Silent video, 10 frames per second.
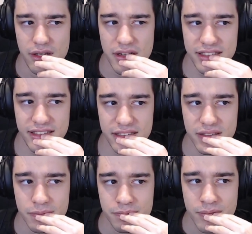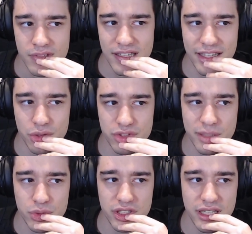Antes la industria
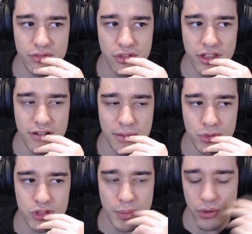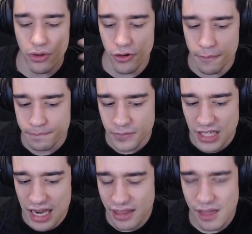musical funcionaba mucho por
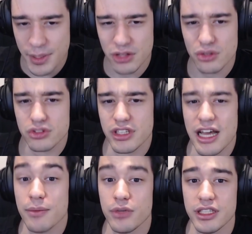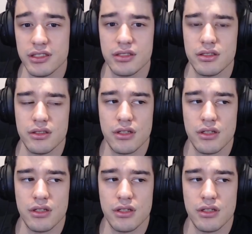lanzamientos de álbumes.